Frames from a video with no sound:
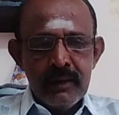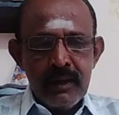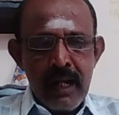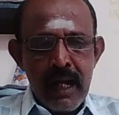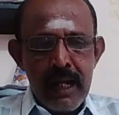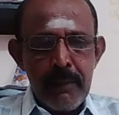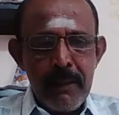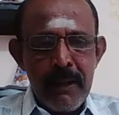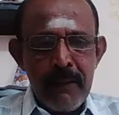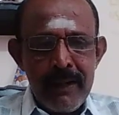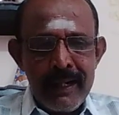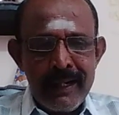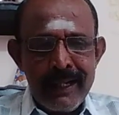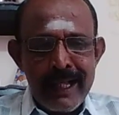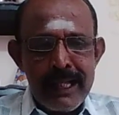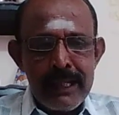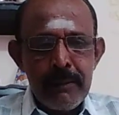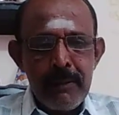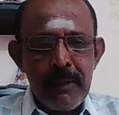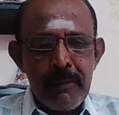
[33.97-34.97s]
ராகு பகவான்
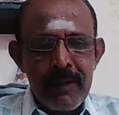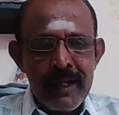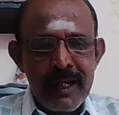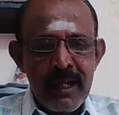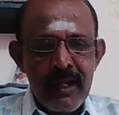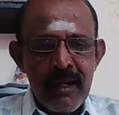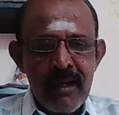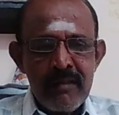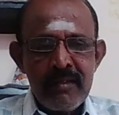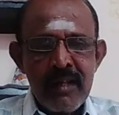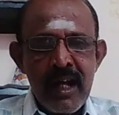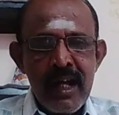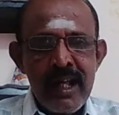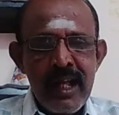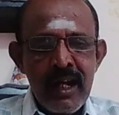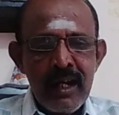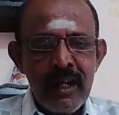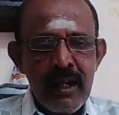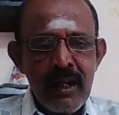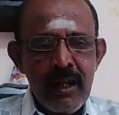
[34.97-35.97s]
கேது பகவான் என்ற
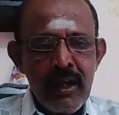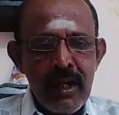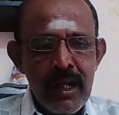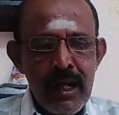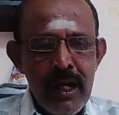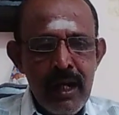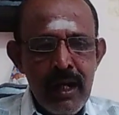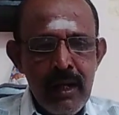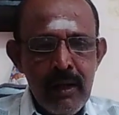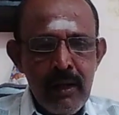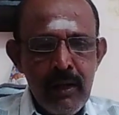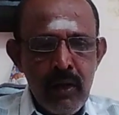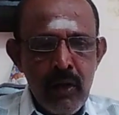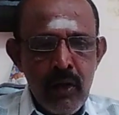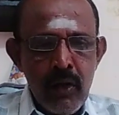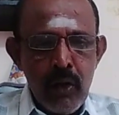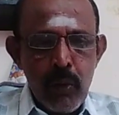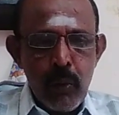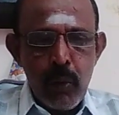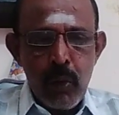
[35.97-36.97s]
சாயா கிரகங்கள்
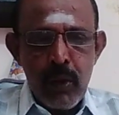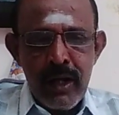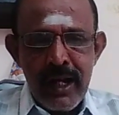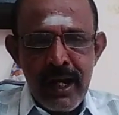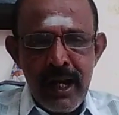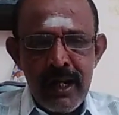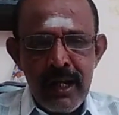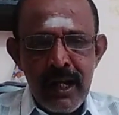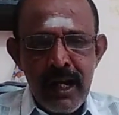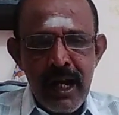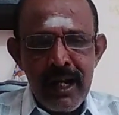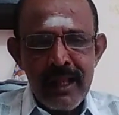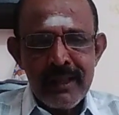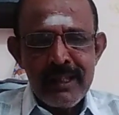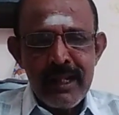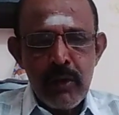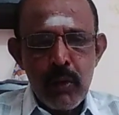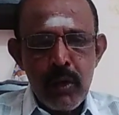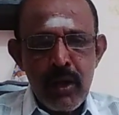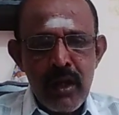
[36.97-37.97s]
ஒன்றையாண்டு
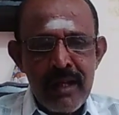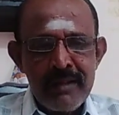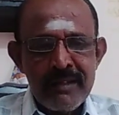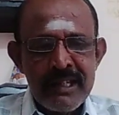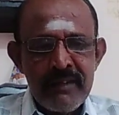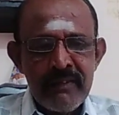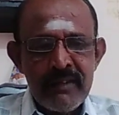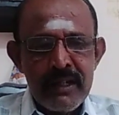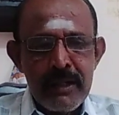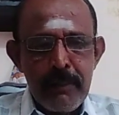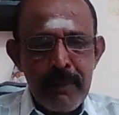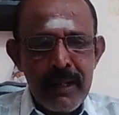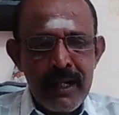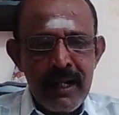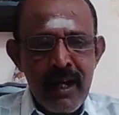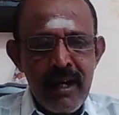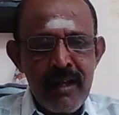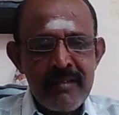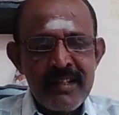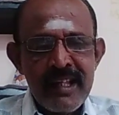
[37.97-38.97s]
காலத்தில் ஒரு ராசியை விட்டு
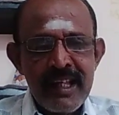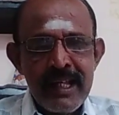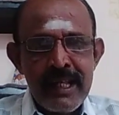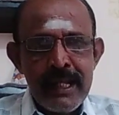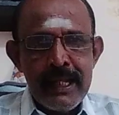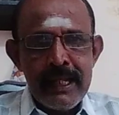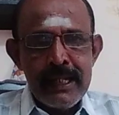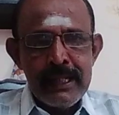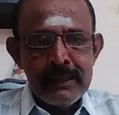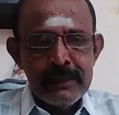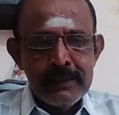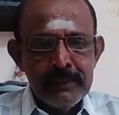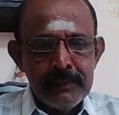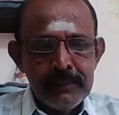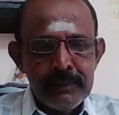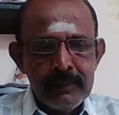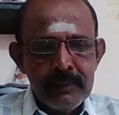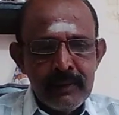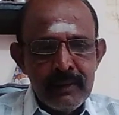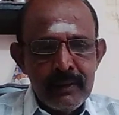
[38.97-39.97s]
மற்ற ராசிக்கு
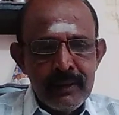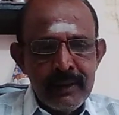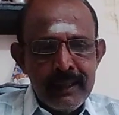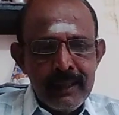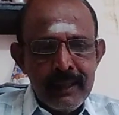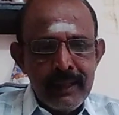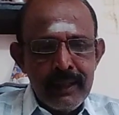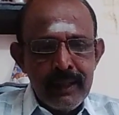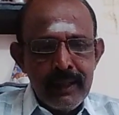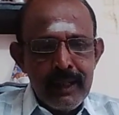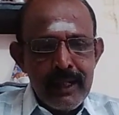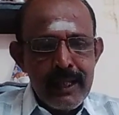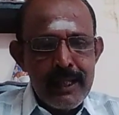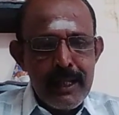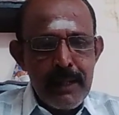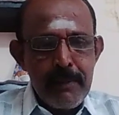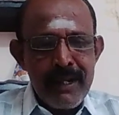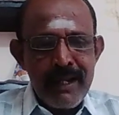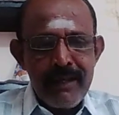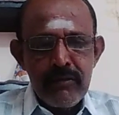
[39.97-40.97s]

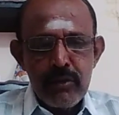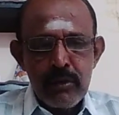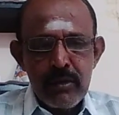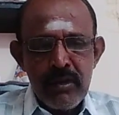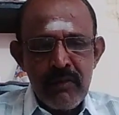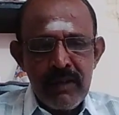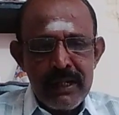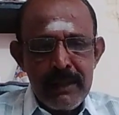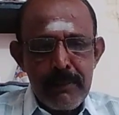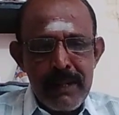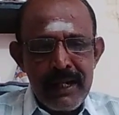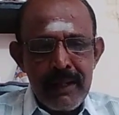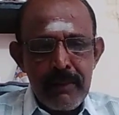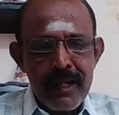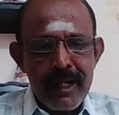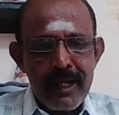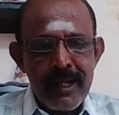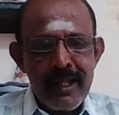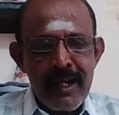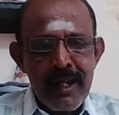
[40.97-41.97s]
எதிர்மறை சுற்றுவட்டமாக
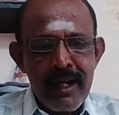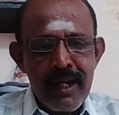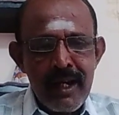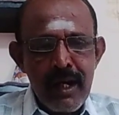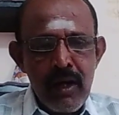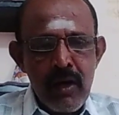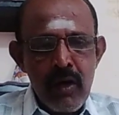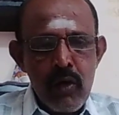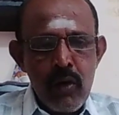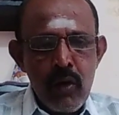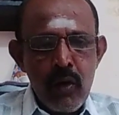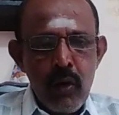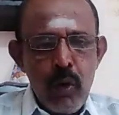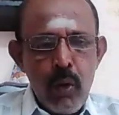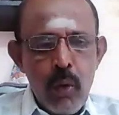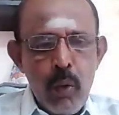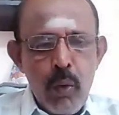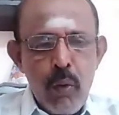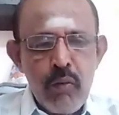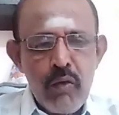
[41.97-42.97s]
மாறுகிறார்கள்
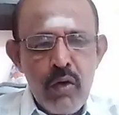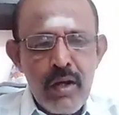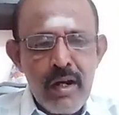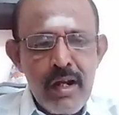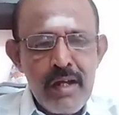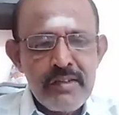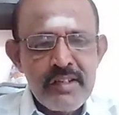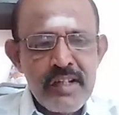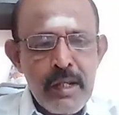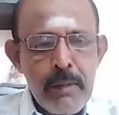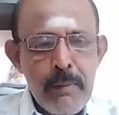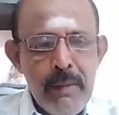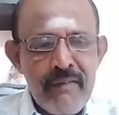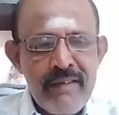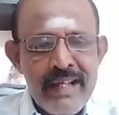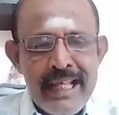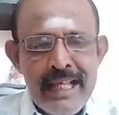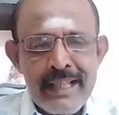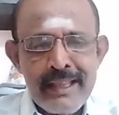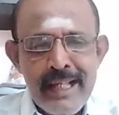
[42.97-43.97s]
ஒவ்வொரு ராசிக்கும்
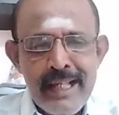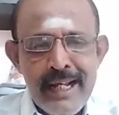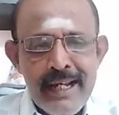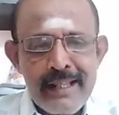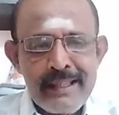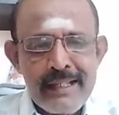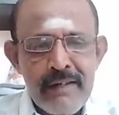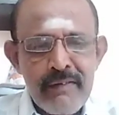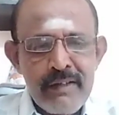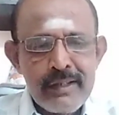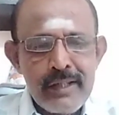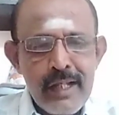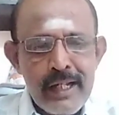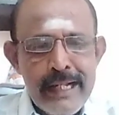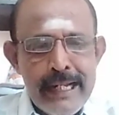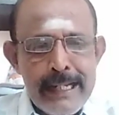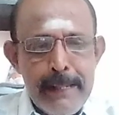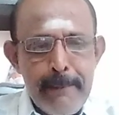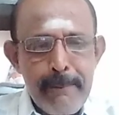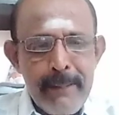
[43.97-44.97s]
அவை எந்த இடத்தில்
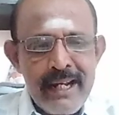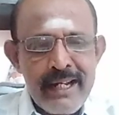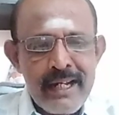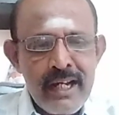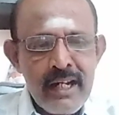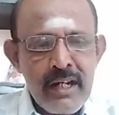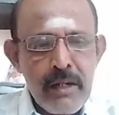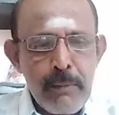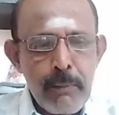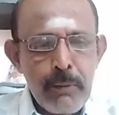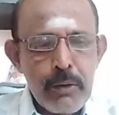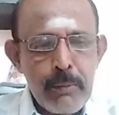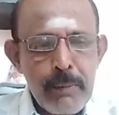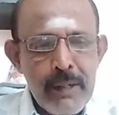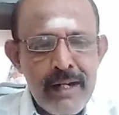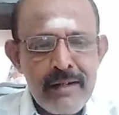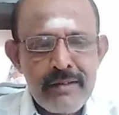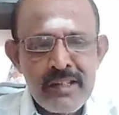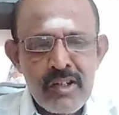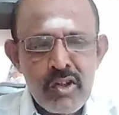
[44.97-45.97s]
வந்தால் என்ன பலன் என்று பொது
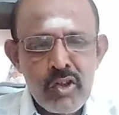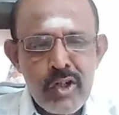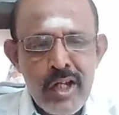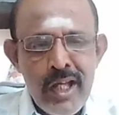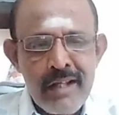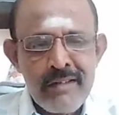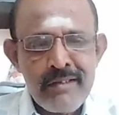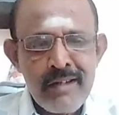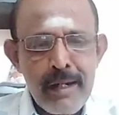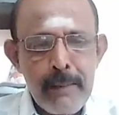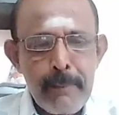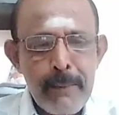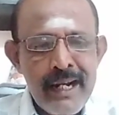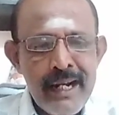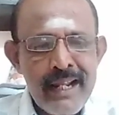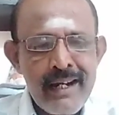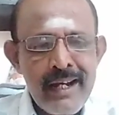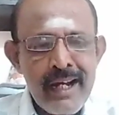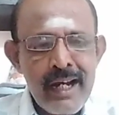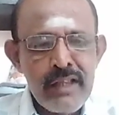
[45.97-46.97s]
பலன் ஜோதிடர்கள்
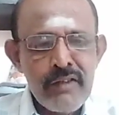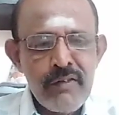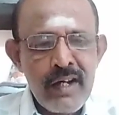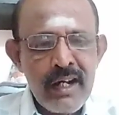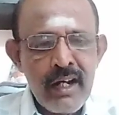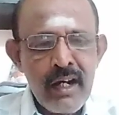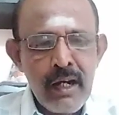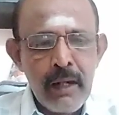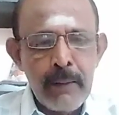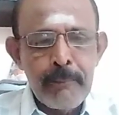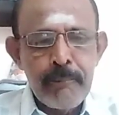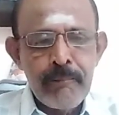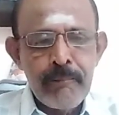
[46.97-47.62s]
பலர் எழுதுவார்கள்